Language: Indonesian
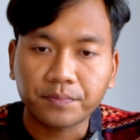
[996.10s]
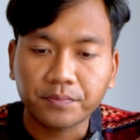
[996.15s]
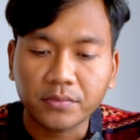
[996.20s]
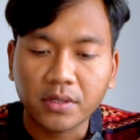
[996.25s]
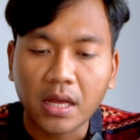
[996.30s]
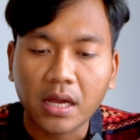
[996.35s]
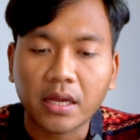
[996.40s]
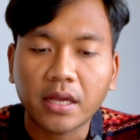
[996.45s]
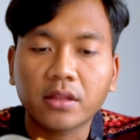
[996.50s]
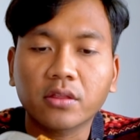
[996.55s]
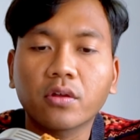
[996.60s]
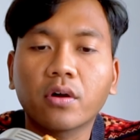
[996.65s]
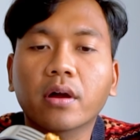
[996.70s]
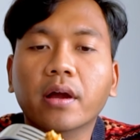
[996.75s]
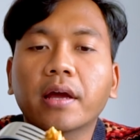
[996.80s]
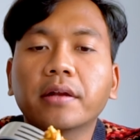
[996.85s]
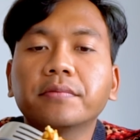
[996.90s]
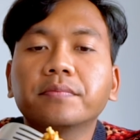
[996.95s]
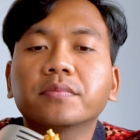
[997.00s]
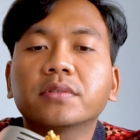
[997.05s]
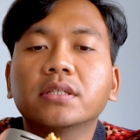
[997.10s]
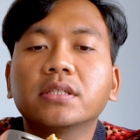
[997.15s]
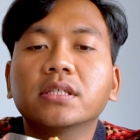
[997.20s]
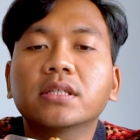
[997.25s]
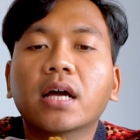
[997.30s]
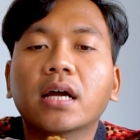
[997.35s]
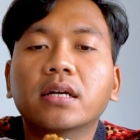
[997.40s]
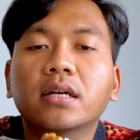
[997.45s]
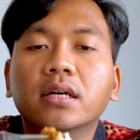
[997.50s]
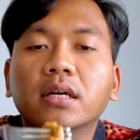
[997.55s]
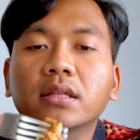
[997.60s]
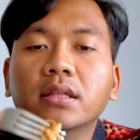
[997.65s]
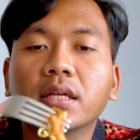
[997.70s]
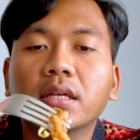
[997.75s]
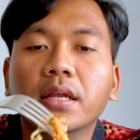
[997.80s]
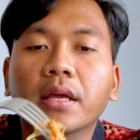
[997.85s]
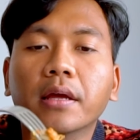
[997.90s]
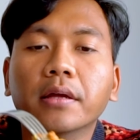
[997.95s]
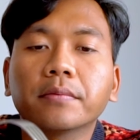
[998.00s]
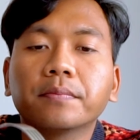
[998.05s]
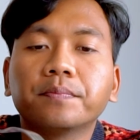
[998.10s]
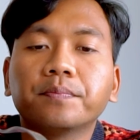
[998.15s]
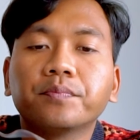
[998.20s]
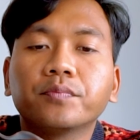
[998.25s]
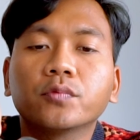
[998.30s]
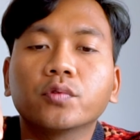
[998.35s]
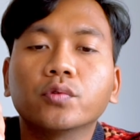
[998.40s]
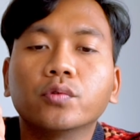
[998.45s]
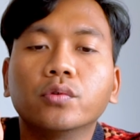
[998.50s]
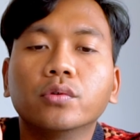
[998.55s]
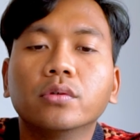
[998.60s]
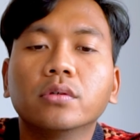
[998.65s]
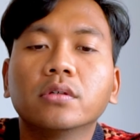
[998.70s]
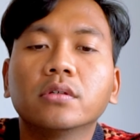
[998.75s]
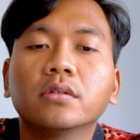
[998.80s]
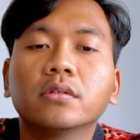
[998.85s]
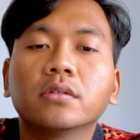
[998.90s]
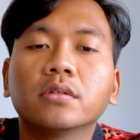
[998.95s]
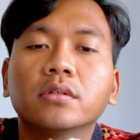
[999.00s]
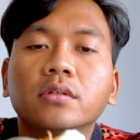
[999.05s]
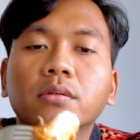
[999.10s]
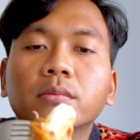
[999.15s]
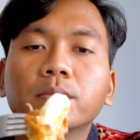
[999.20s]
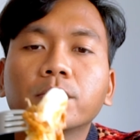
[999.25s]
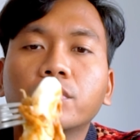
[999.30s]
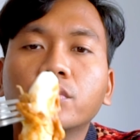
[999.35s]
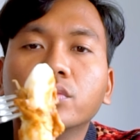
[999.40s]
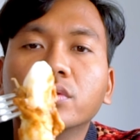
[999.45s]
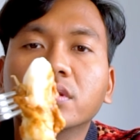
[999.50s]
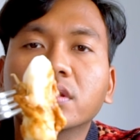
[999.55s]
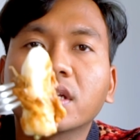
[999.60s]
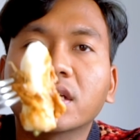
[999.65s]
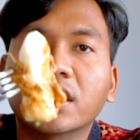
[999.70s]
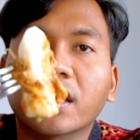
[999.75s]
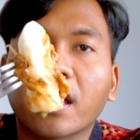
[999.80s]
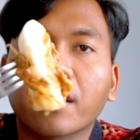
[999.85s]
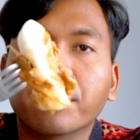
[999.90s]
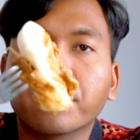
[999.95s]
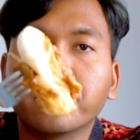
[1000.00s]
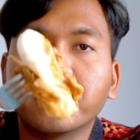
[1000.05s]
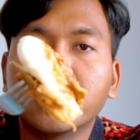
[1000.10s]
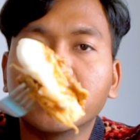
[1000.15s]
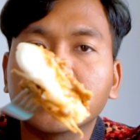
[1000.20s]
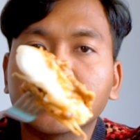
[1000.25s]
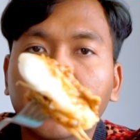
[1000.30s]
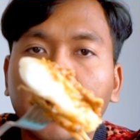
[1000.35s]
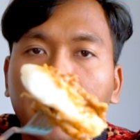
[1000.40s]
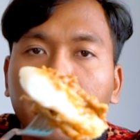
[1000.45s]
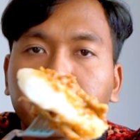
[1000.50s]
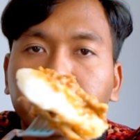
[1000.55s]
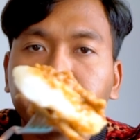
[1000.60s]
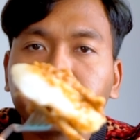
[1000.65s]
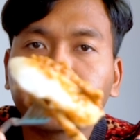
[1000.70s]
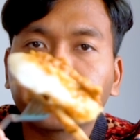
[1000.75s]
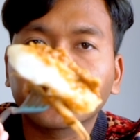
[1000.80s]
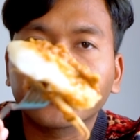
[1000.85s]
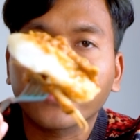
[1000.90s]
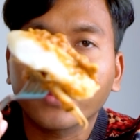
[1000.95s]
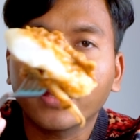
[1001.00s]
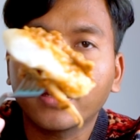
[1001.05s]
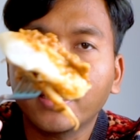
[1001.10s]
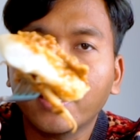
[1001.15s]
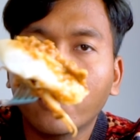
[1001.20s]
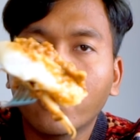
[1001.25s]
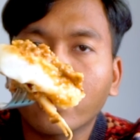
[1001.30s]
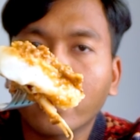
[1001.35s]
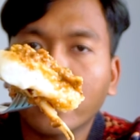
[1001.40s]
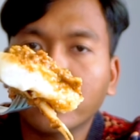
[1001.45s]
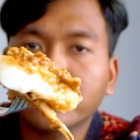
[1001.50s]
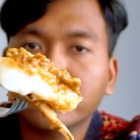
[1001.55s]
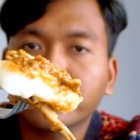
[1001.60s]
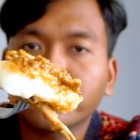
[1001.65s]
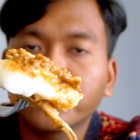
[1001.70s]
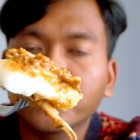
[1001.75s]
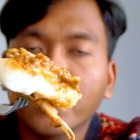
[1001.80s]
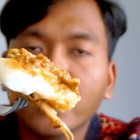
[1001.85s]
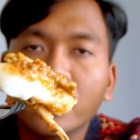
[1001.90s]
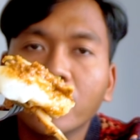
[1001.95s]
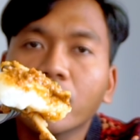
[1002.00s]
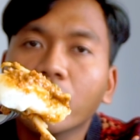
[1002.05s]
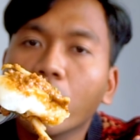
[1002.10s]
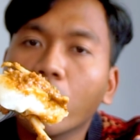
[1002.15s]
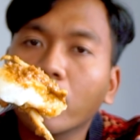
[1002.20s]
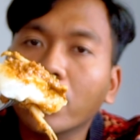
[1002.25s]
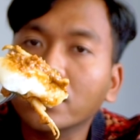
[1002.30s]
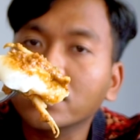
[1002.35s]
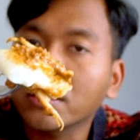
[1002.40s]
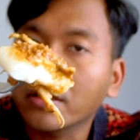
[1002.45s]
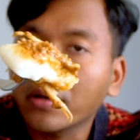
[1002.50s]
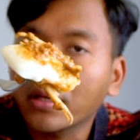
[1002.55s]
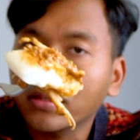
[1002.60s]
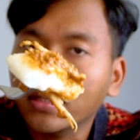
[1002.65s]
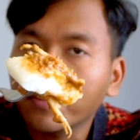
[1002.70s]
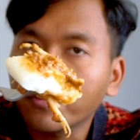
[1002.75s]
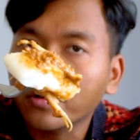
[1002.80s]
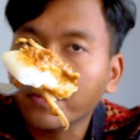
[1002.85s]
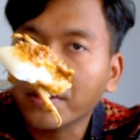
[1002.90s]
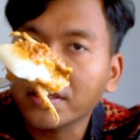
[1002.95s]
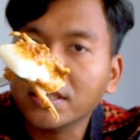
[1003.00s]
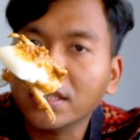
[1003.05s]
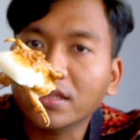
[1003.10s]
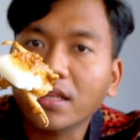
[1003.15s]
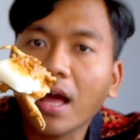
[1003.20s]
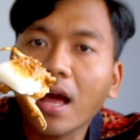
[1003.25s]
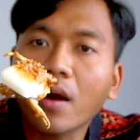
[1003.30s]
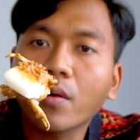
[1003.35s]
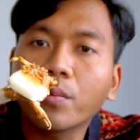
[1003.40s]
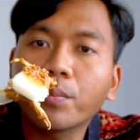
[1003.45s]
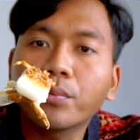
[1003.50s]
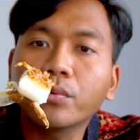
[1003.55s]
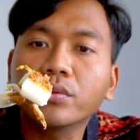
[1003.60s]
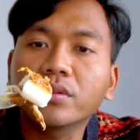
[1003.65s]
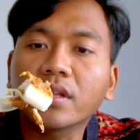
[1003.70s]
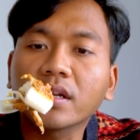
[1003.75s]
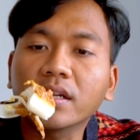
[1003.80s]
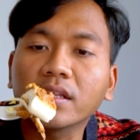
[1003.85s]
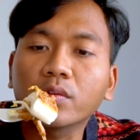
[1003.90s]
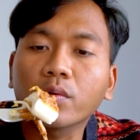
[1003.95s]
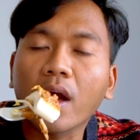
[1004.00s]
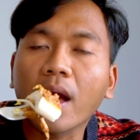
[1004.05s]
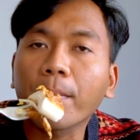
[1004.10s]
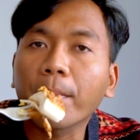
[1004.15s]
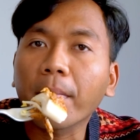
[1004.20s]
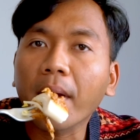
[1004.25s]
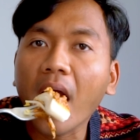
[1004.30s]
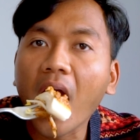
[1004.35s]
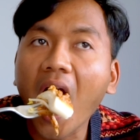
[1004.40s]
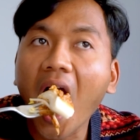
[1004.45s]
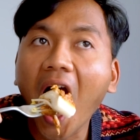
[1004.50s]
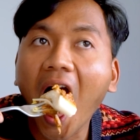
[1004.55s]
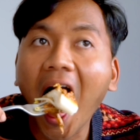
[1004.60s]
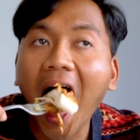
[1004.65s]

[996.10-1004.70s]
Nggak ketok kan? Jadi tak deketin ya. Tuh. Puntennya pemirsa. Ini orang orang Jawa Timur pasti tahu punten itu apa.